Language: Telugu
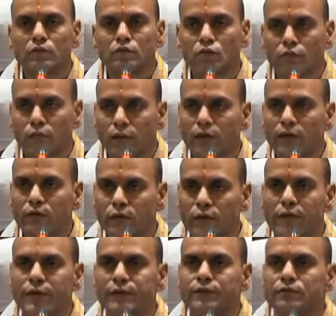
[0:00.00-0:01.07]
తొంభై ఐదు
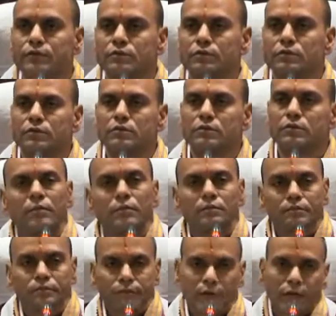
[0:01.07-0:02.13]
టికెట్స్
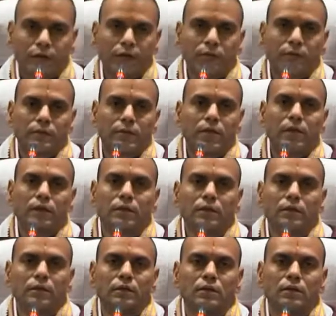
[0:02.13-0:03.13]
ప్రకటించడం జరిగింది